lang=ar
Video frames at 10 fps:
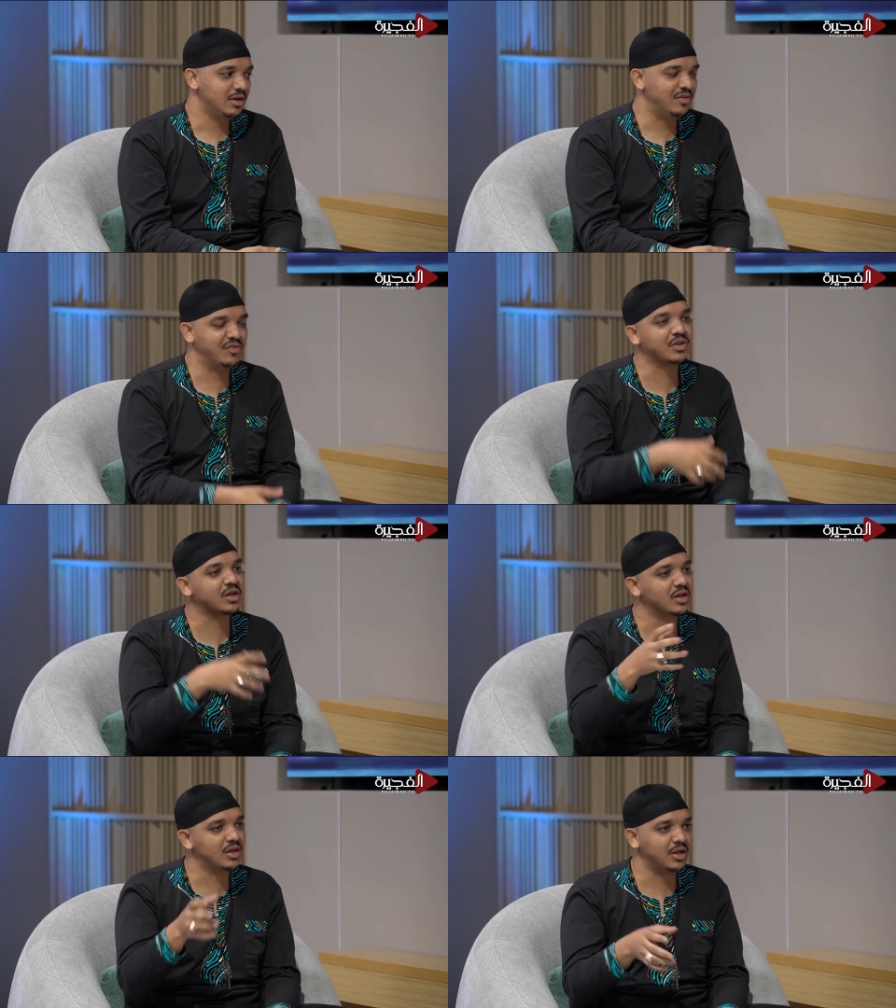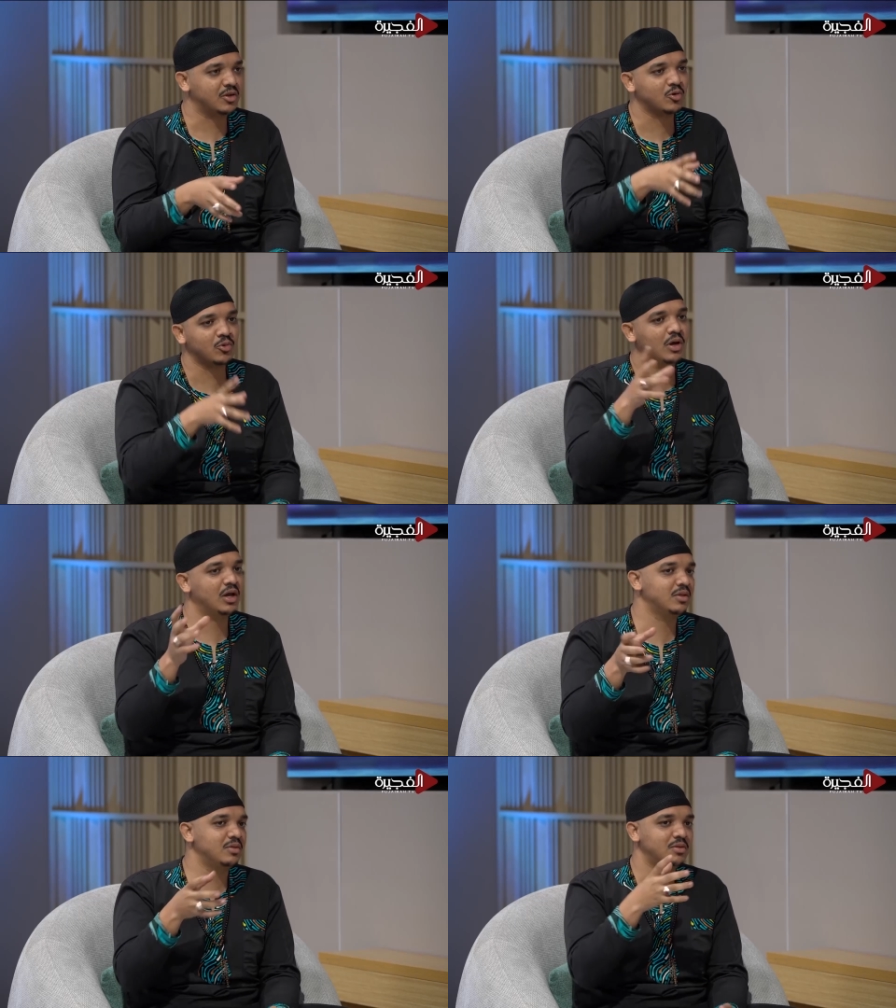الفرقه يعني كل
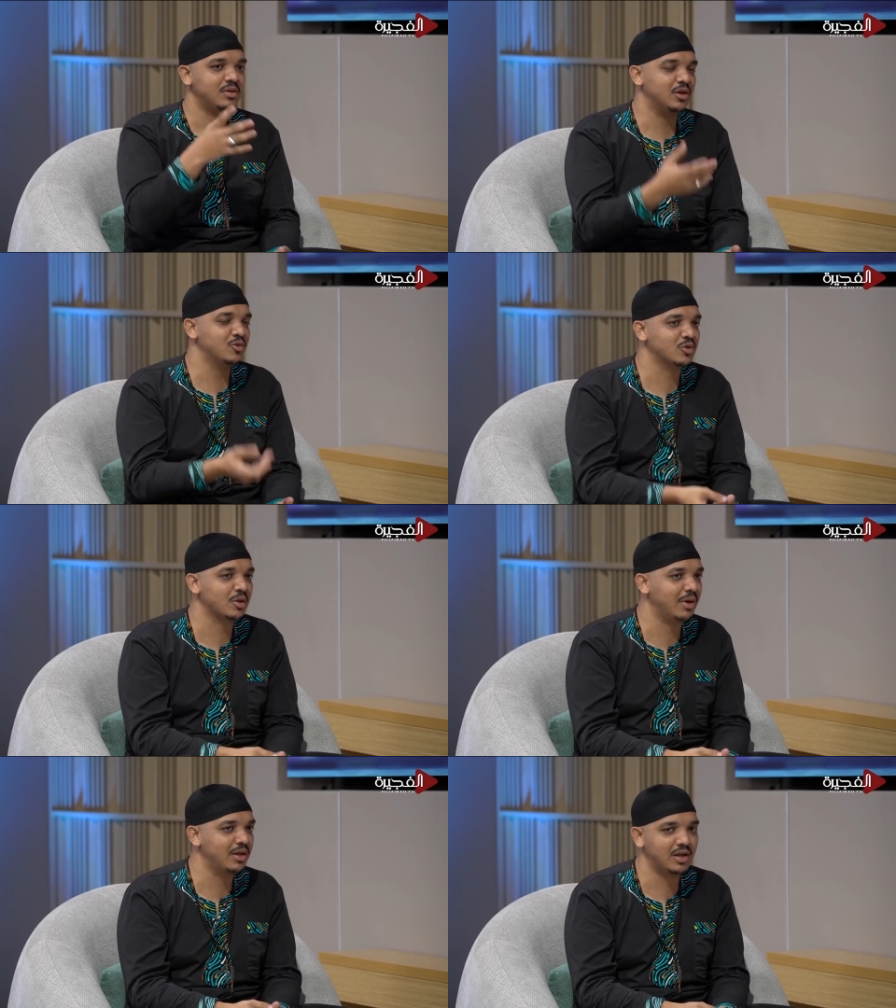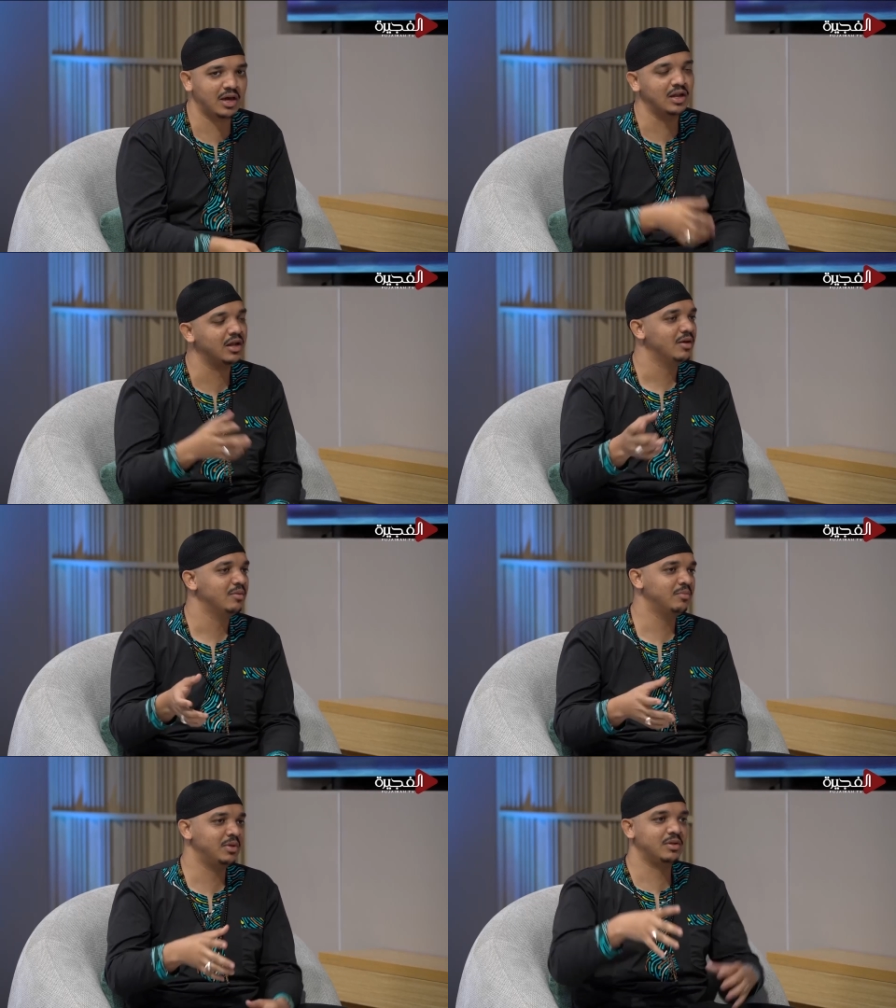واحد عنده طبعا اله
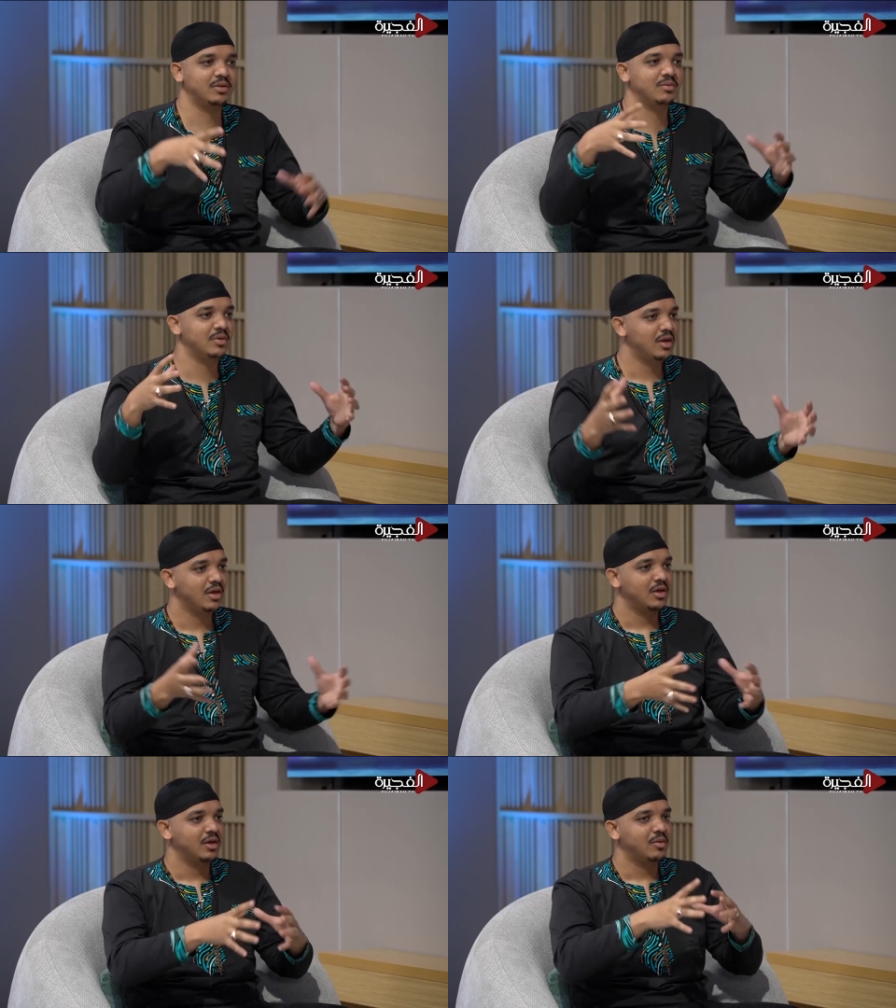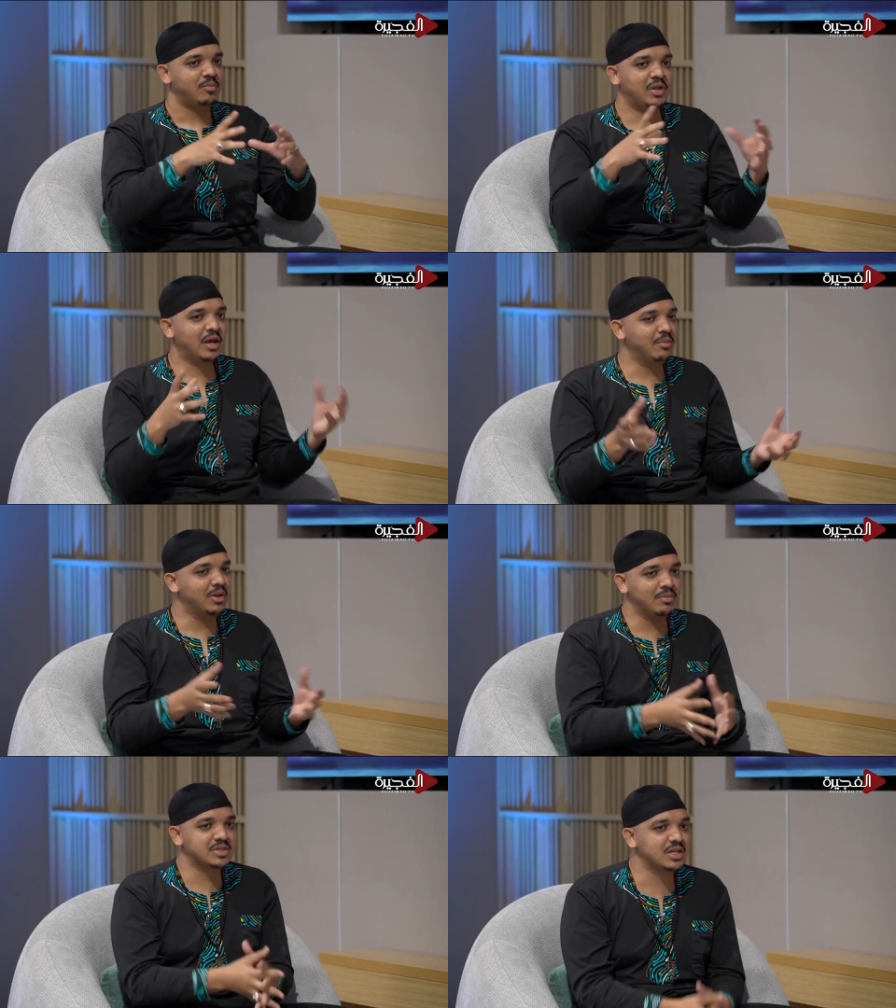بين
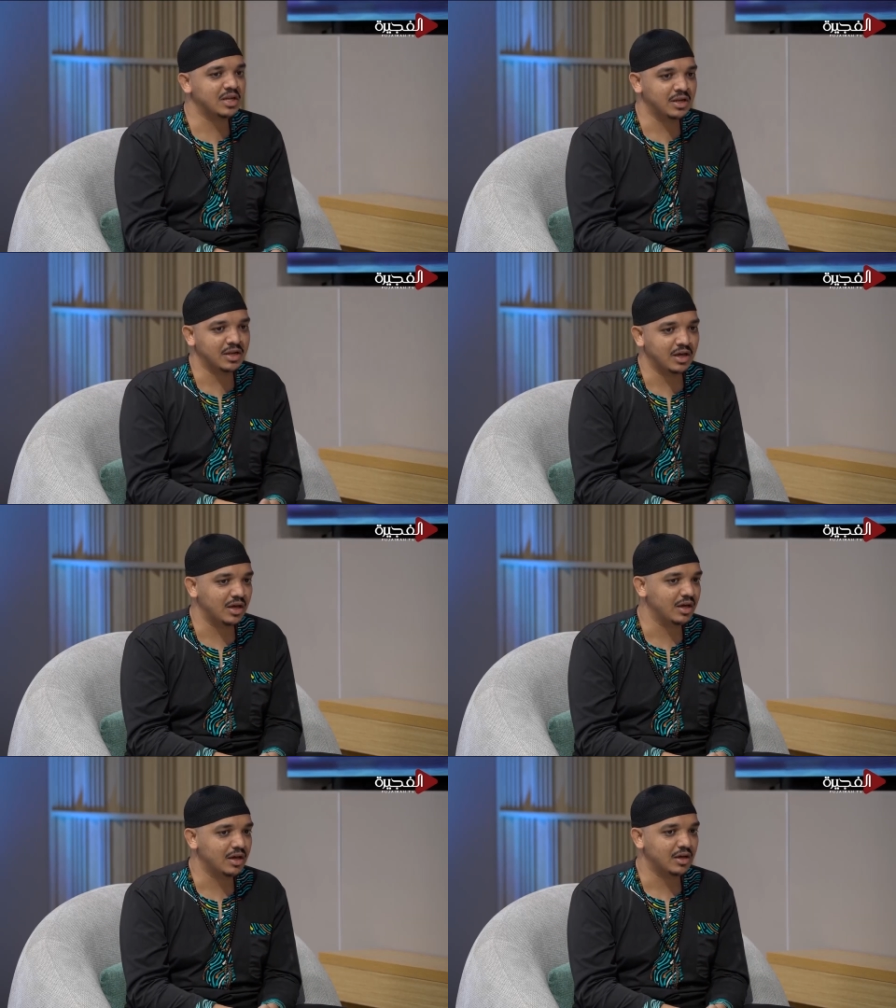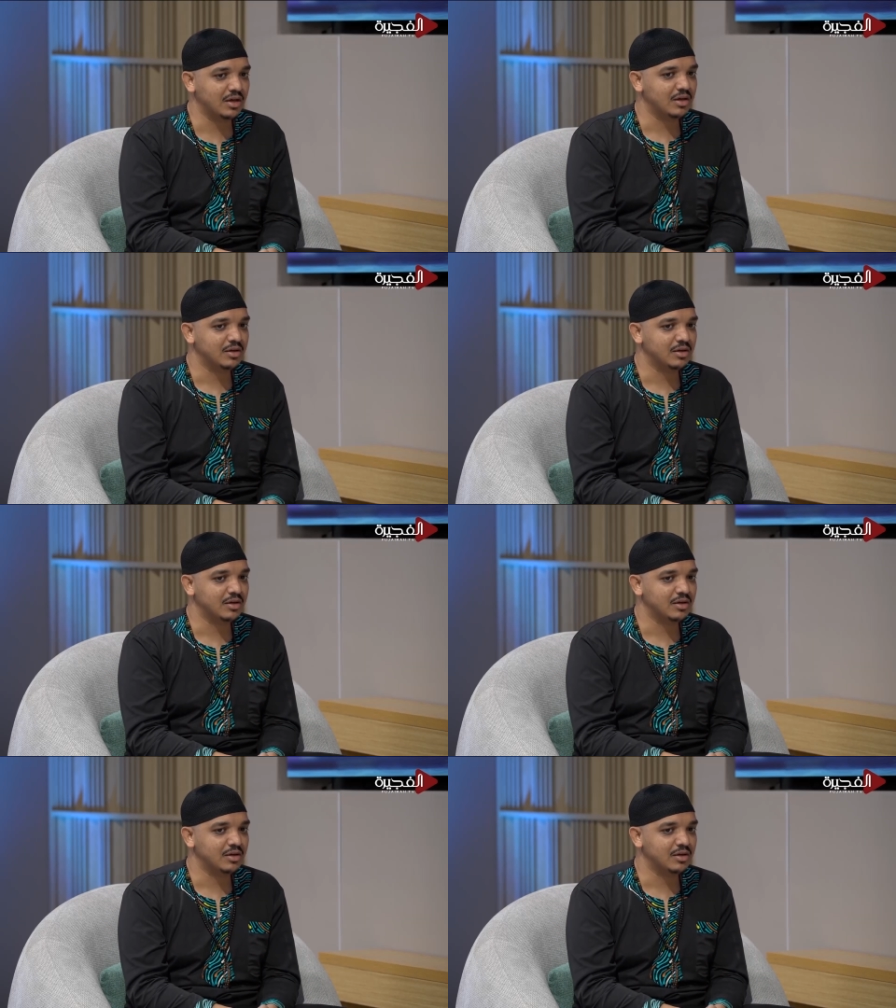بنعمل مثلا آه،